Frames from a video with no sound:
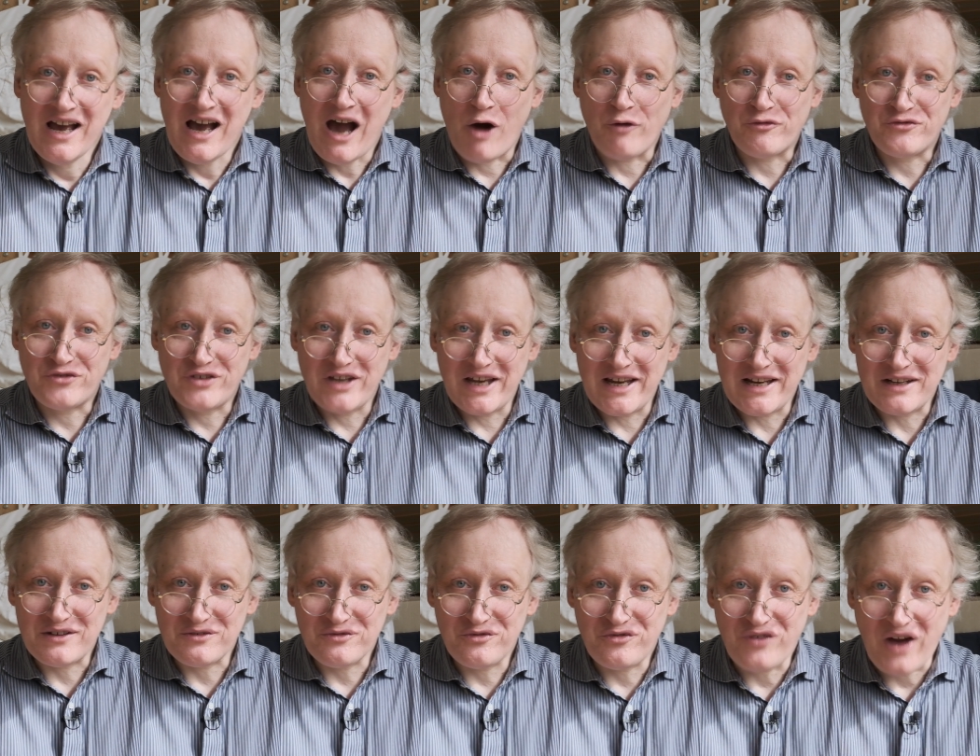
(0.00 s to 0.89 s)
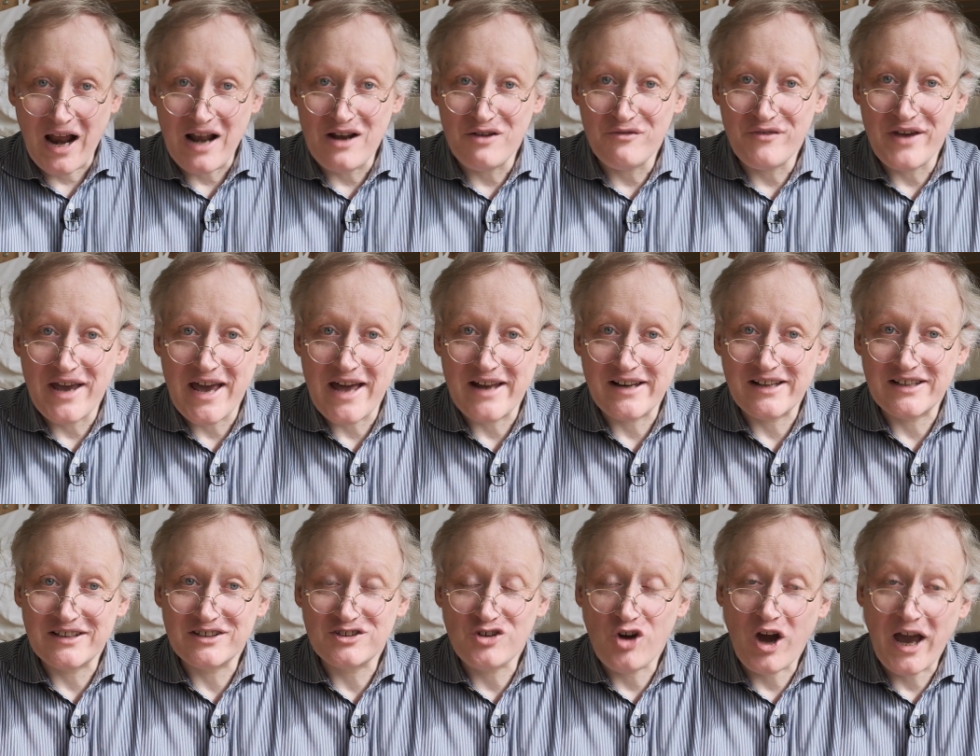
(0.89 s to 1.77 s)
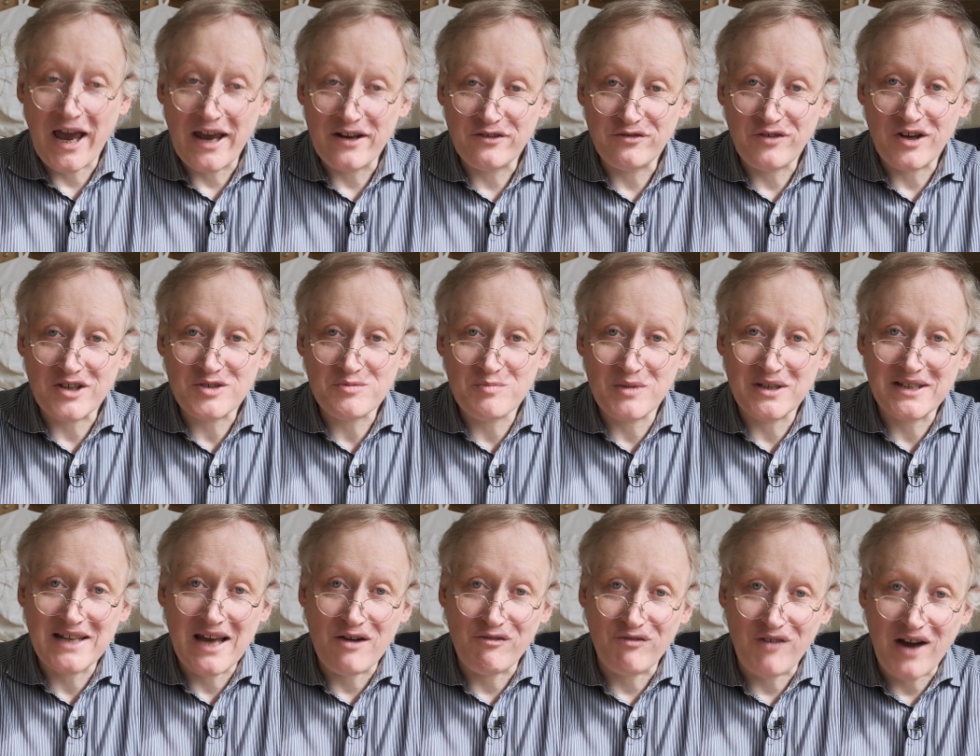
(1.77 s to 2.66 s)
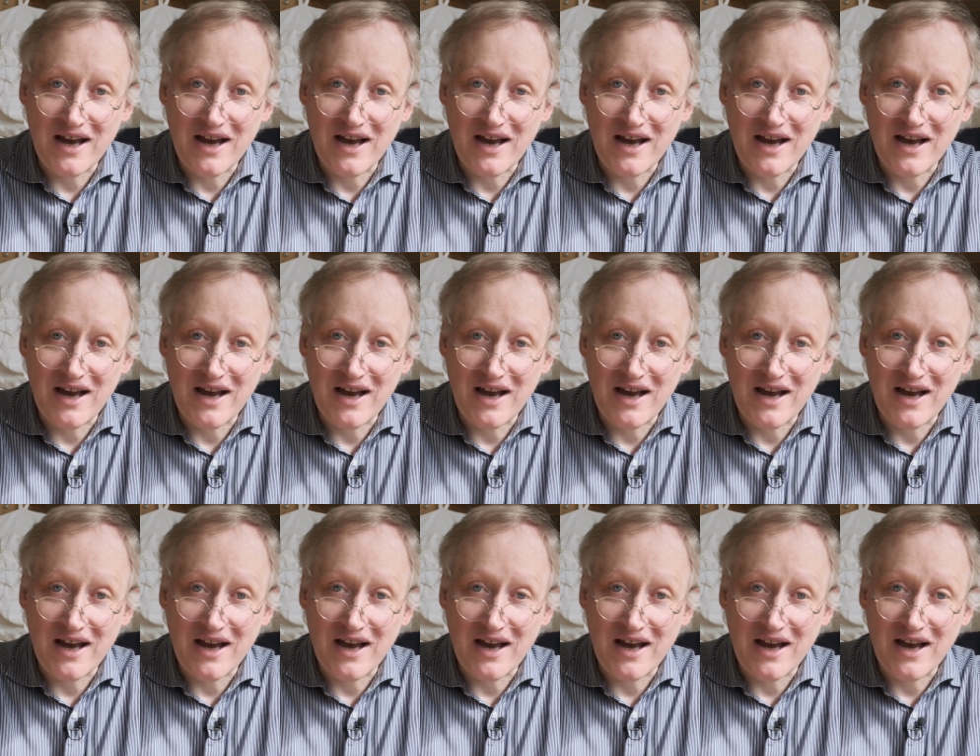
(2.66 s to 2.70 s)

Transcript: Auf jeden Fall werde ich noch etwas mit der